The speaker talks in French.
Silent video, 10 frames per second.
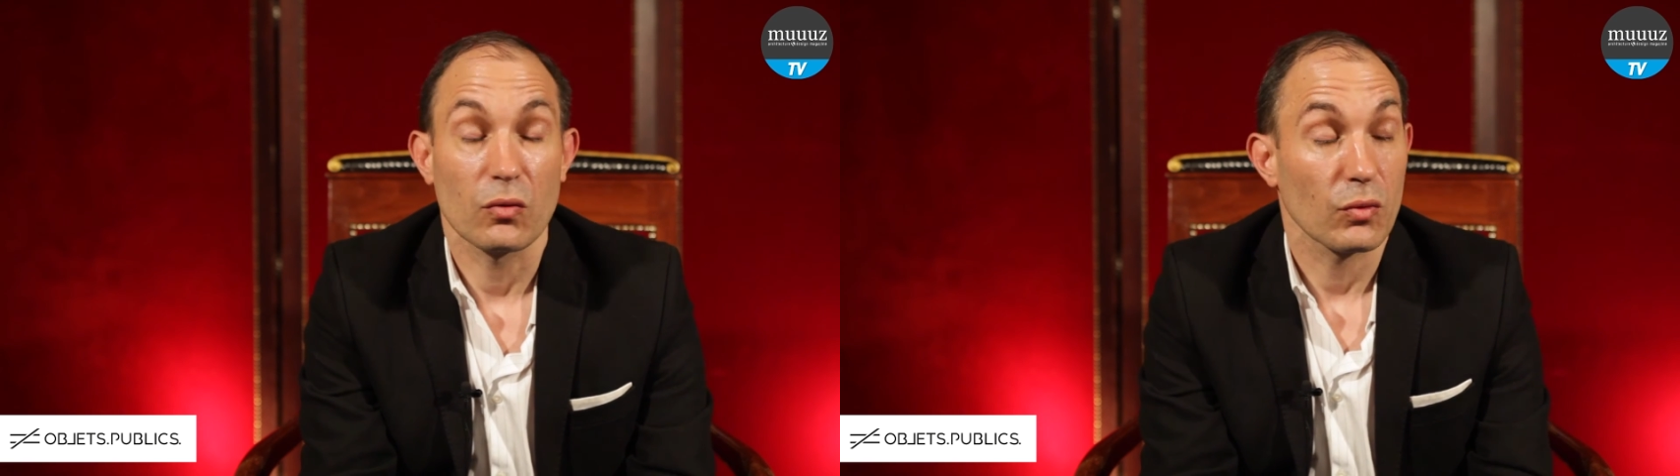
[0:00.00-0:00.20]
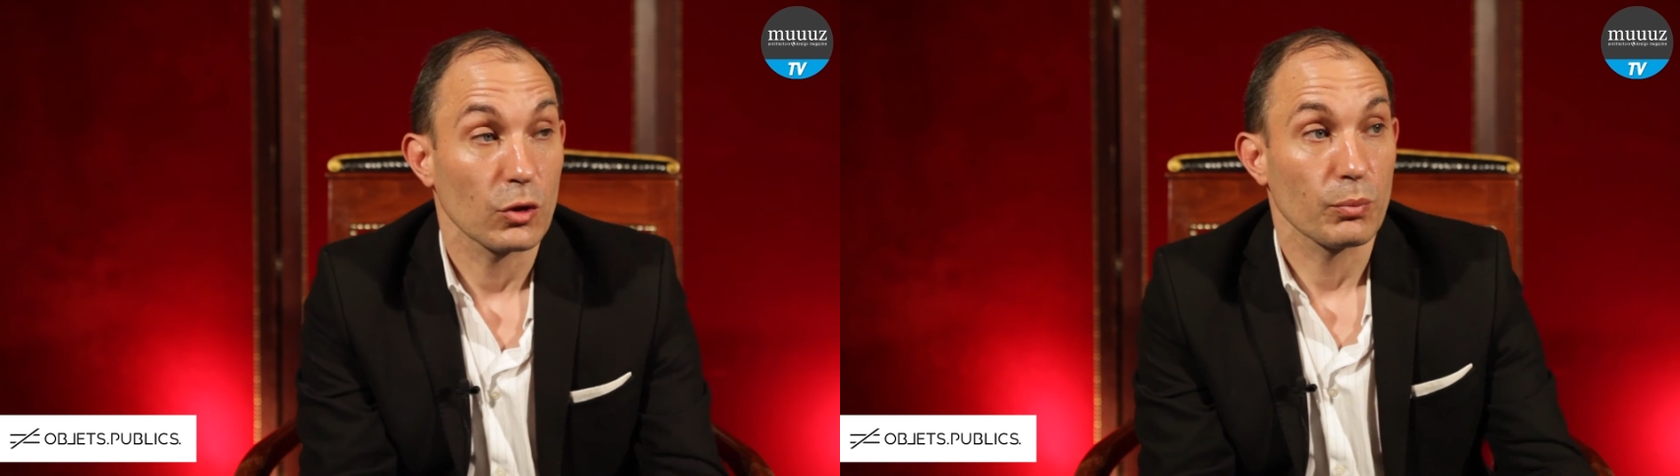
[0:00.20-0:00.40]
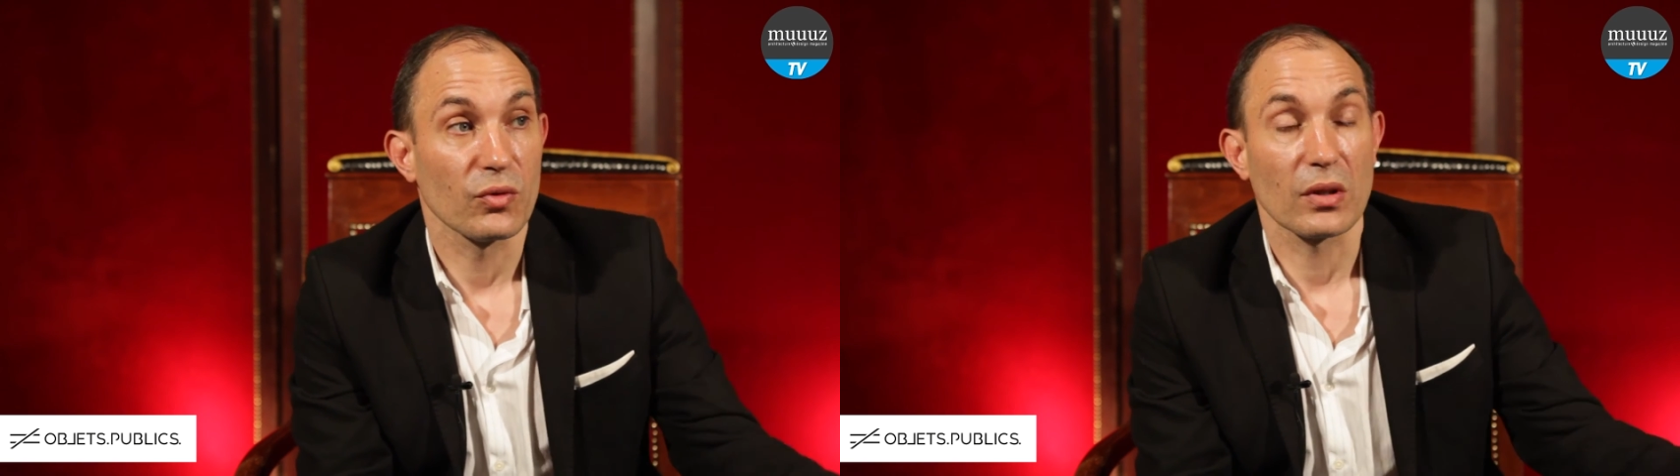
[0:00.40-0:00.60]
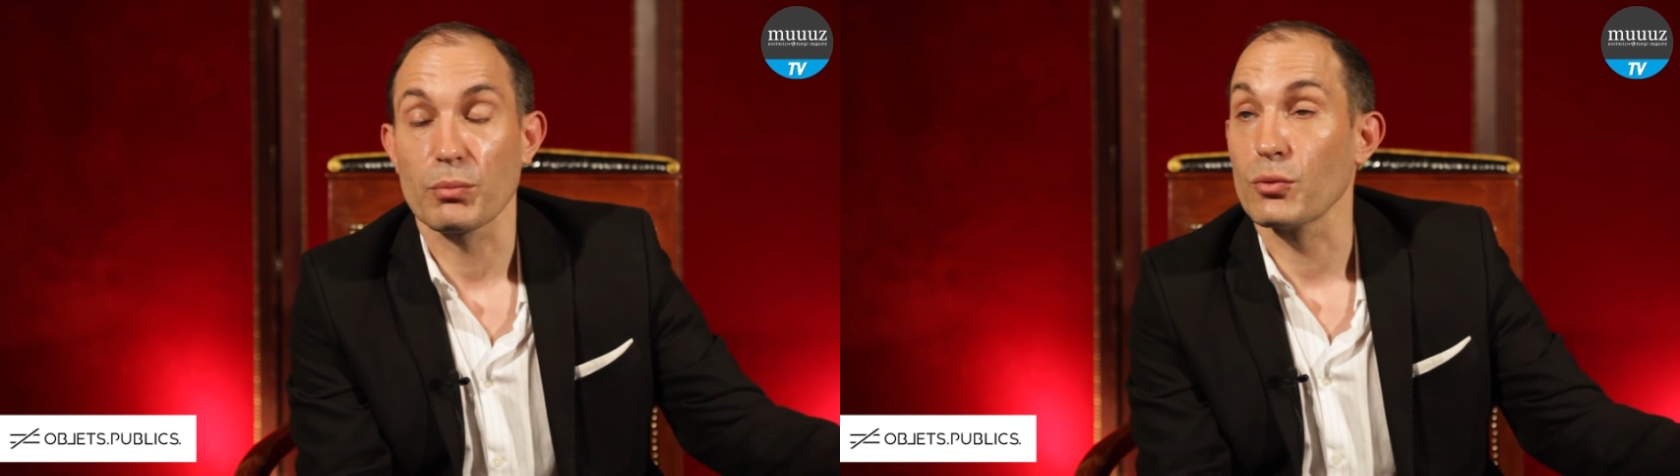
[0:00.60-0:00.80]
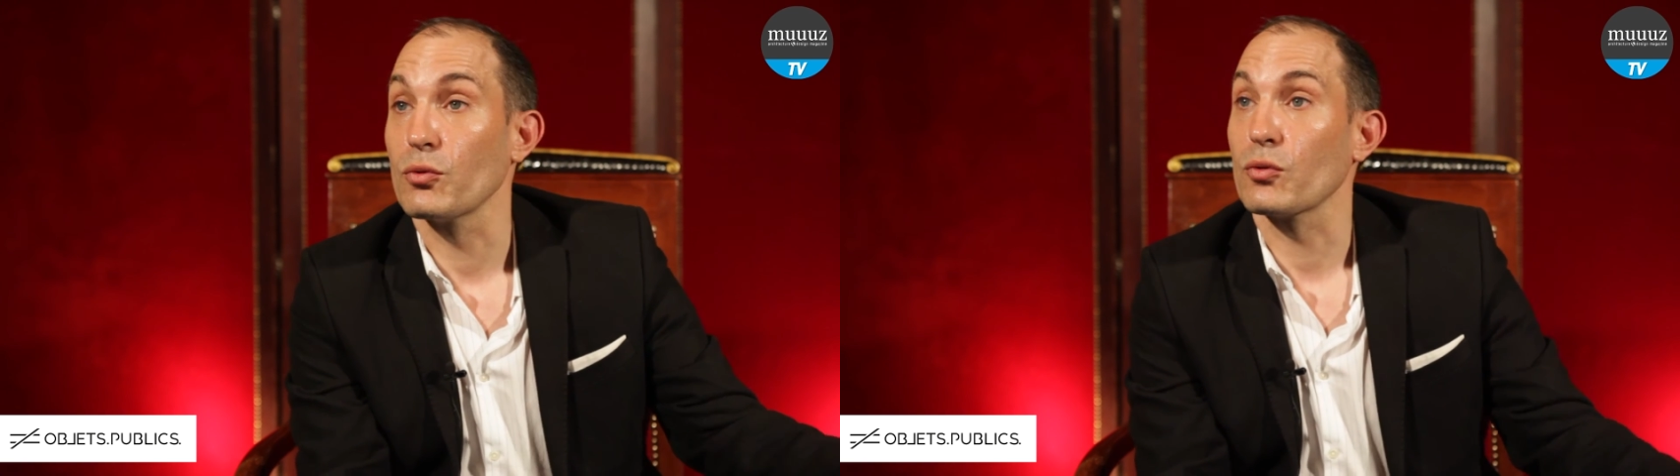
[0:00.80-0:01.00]
On voit de plus en
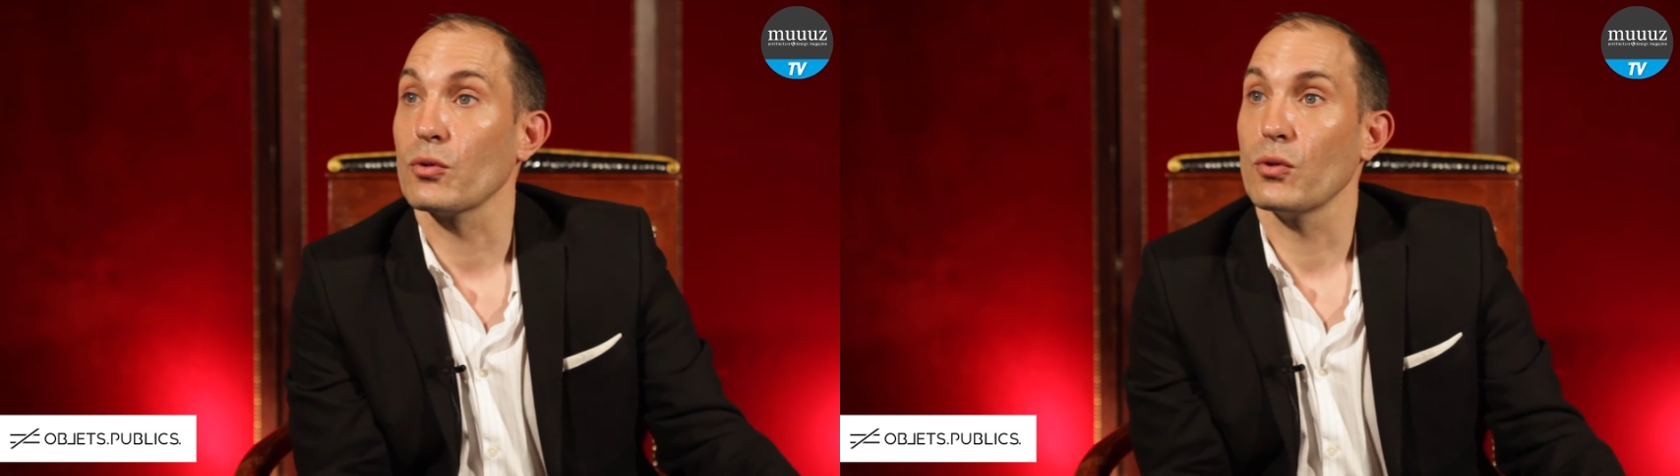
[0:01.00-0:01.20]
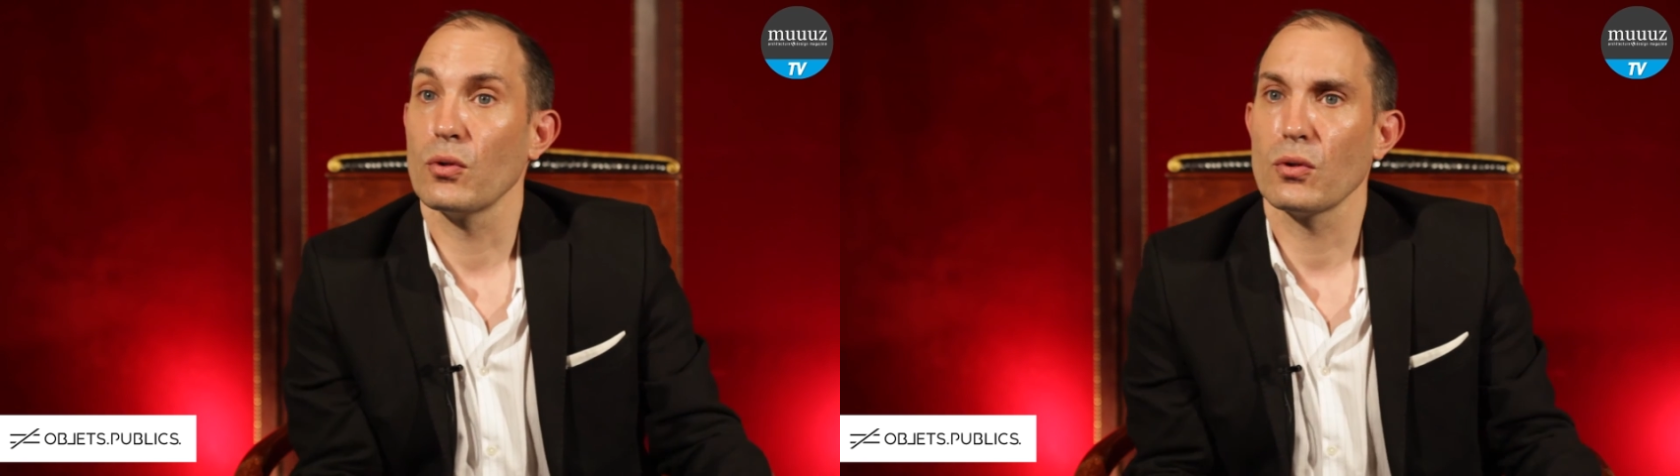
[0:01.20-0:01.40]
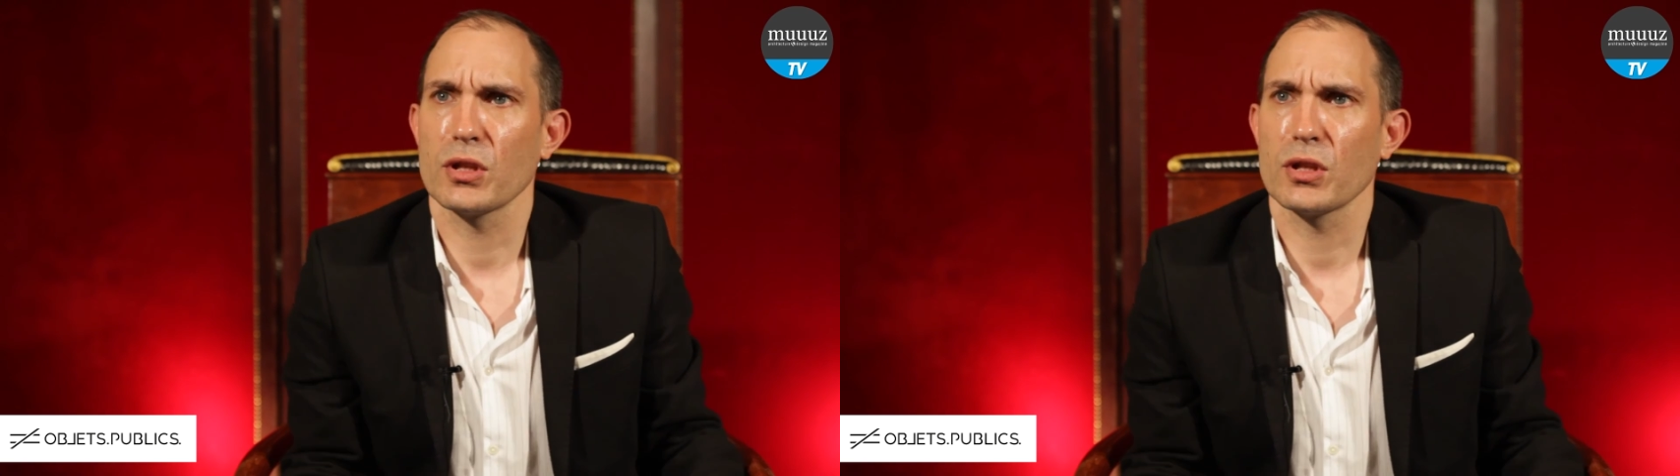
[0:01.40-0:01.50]
plus que,